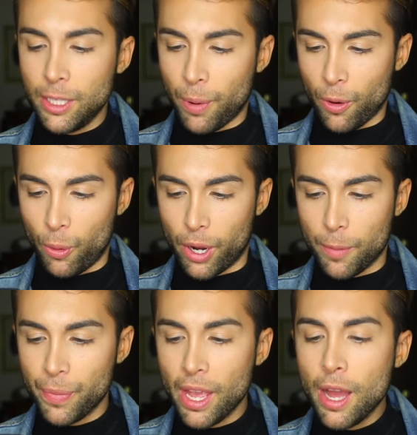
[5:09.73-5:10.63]
di paura.
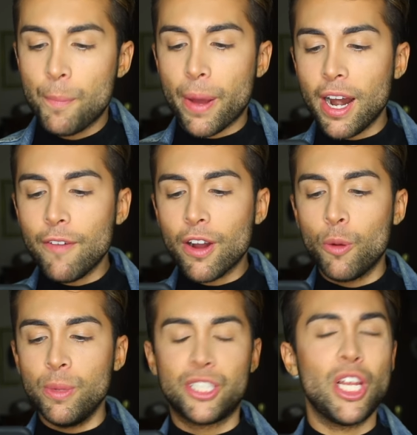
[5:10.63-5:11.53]
Parlava
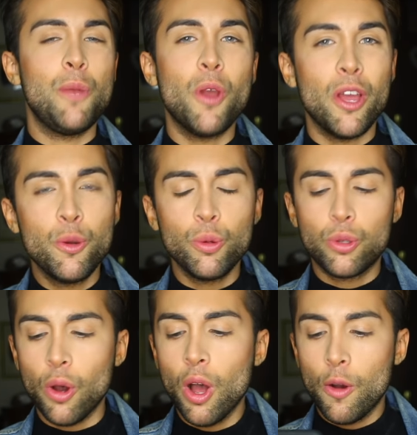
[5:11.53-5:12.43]
come se il mio
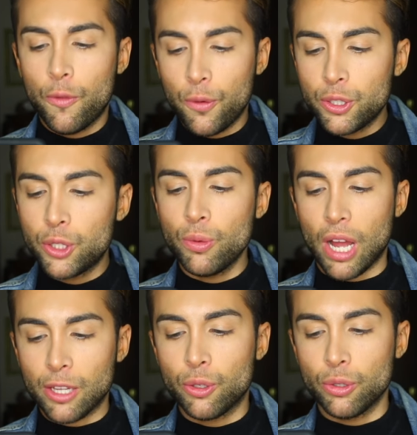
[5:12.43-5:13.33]
aiuto fosse un
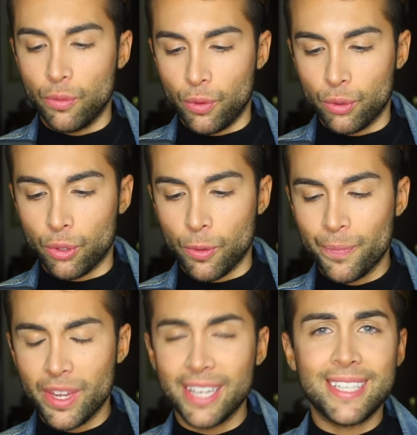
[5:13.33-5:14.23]
atto dovuto.
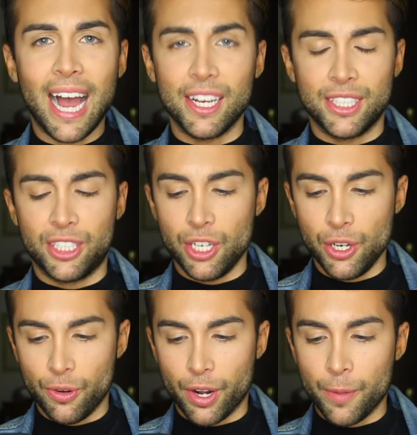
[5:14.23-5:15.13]
Dai,
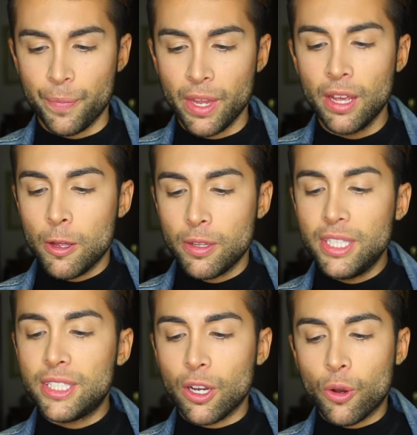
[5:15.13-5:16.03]
signore!
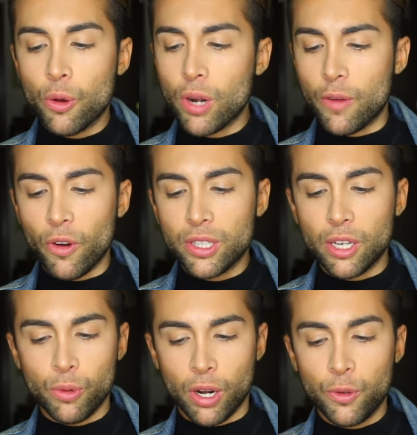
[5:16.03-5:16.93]
disse ancora una
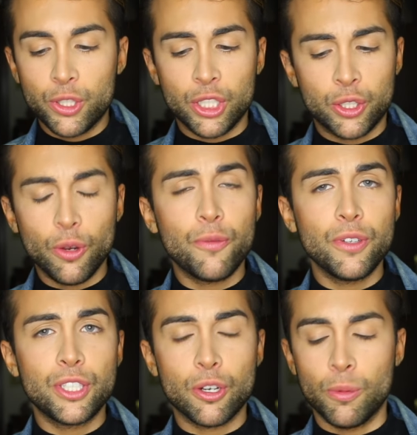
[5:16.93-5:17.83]
volta con una voce
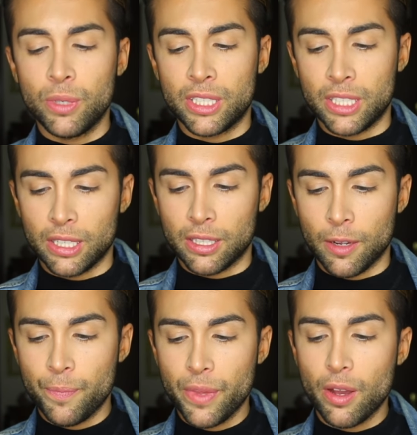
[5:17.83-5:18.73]
soffice come
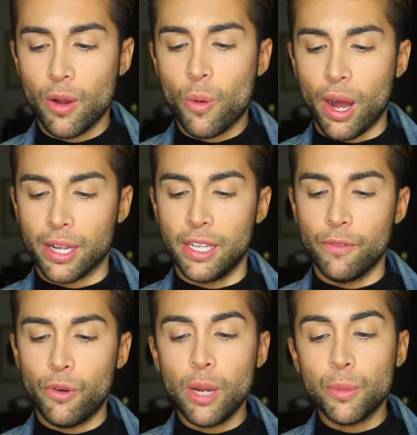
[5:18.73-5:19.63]
seta.
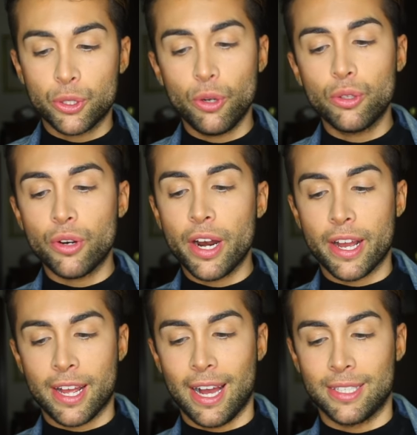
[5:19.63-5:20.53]
Guardi, vogliamo solo tornare
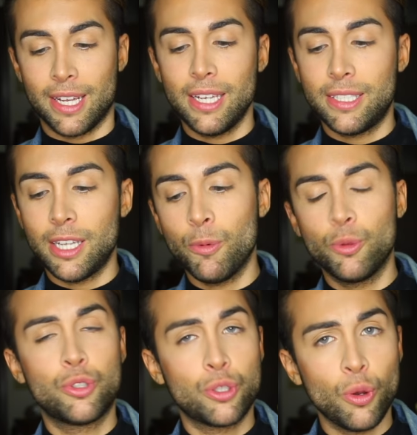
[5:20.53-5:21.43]
a casa e
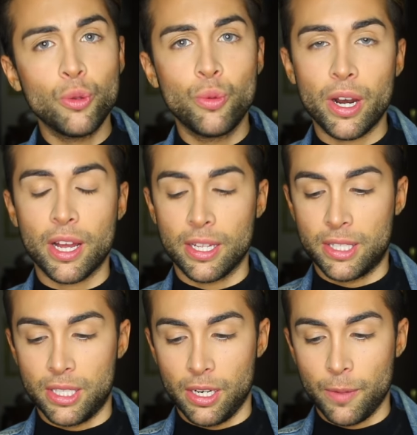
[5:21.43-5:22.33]
siamo solo due
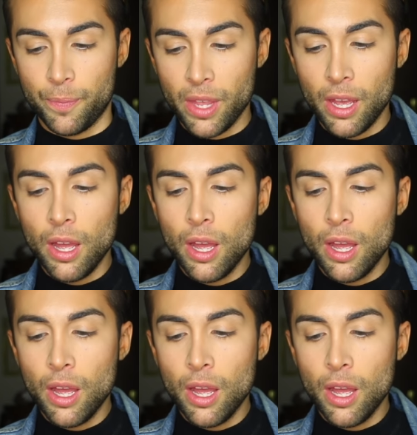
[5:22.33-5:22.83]
ragazzini.